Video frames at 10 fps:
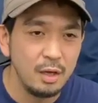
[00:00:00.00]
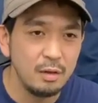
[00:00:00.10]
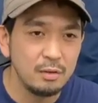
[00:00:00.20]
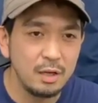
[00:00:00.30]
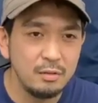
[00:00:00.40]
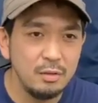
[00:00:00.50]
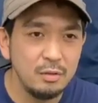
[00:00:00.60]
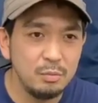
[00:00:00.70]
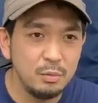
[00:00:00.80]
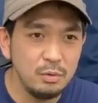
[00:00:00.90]
逆に言
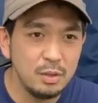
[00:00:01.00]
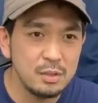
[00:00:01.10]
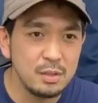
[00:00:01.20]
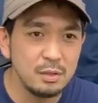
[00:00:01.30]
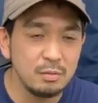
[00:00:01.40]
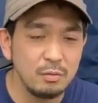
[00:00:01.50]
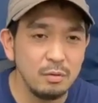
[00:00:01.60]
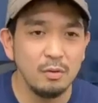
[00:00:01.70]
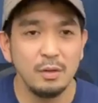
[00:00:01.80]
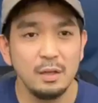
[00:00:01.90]
うと僕たち、そ
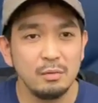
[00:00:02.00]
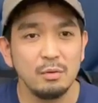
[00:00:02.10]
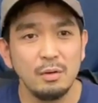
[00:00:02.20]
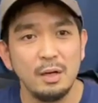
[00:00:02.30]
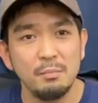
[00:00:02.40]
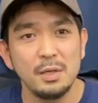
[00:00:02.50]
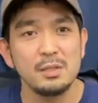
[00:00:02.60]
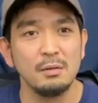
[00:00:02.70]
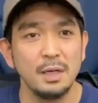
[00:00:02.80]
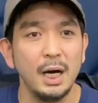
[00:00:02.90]
の、販売
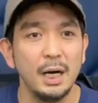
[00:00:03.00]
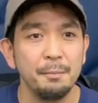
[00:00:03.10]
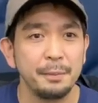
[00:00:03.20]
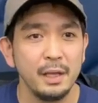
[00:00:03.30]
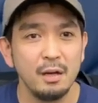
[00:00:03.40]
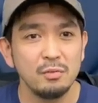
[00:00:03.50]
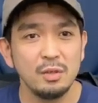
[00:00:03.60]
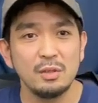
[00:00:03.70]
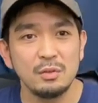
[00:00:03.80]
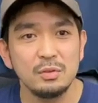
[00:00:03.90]
者は、
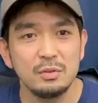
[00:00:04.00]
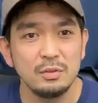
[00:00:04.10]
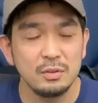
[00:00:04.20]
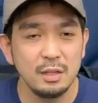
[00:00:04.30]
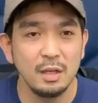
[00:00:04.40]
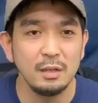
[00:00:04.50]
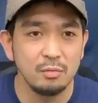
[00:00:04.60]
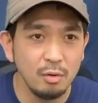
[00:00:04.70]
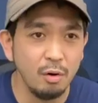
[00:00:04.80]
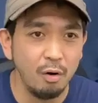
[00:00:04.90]
提供し続けない
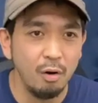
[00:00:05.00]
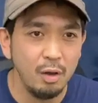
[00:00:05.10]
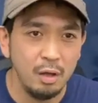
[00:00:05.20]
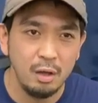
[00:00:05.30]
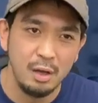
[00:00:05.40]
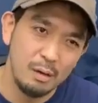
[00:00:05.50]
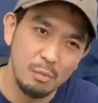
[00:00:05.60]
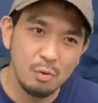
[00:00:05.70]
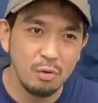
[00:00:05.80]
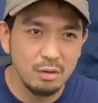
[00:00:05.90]
と、
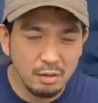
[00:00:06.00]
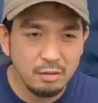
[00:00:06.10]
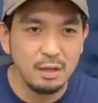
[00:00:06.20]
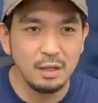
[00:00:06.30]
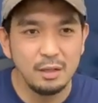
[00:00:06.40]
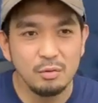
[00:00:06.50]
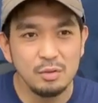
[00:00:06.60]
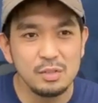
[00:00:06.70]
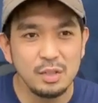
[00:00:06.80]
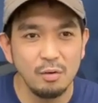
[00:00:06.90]
もうこれだったら
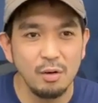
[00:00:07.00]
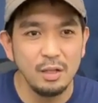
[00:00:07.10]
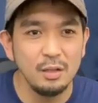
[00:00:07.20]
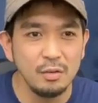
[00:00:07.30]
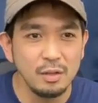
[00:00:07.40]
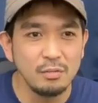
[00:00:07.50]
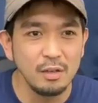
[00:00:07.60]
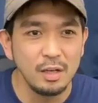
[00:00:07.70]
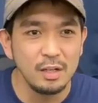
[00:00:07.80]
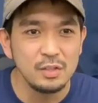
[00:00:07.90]
イートインした方がいいよねって
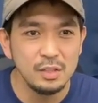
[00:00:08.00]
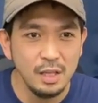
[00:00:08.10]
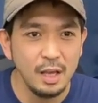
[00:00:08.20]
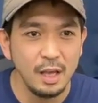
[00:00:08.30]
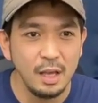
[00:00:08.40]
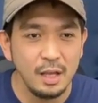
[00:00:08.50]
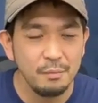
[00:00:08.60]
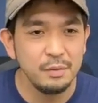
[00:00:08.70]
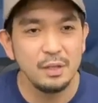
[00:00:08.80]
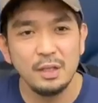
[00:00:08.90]
いう話で、
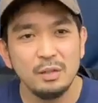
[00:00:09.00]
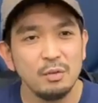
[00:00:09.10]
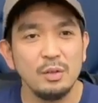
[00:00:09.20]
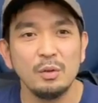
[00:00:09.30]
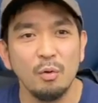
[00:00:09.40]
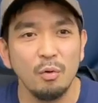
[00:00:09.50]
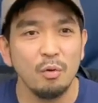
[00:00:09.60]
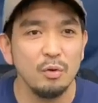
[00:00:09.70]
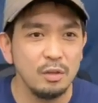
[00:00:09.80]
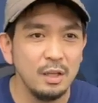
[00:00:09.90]
みんなイートインの方
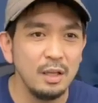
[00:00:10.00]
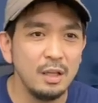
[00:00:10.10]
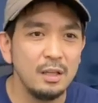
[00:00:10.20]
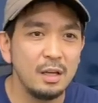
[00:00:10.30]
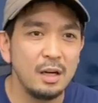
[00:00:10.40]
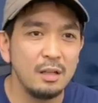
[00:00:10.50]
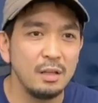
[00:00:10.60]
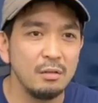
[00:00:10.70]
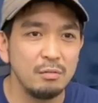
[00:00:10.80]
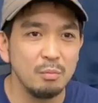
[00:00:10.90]
向に流れ
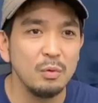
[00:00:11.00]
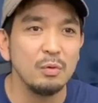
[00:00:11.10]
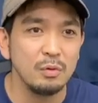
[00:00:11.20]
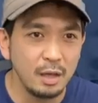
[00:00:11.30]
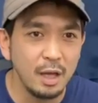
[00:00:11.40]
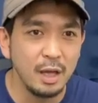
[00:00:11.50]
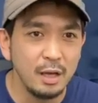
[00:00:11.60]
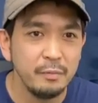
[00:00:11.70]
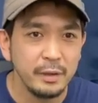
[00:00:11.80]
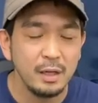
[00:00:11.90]
ていくと思うので、
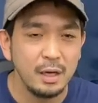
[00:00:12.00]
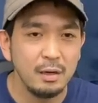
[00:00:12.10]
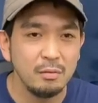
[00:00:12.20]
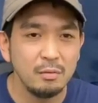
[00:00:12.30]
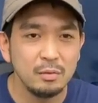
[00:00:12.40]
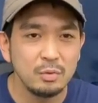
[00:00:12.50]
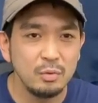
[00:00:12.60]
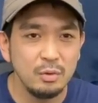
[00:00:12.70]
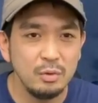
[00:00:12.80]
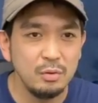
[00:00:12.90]

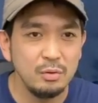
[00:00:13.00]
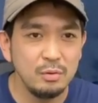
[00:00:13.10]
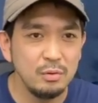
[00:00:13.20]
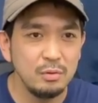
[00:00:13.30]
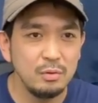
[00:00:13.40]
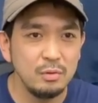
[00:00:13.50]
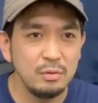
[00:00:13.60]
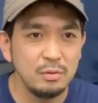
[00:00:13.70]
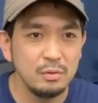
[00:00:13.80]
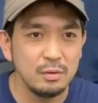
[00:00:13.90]
そういう、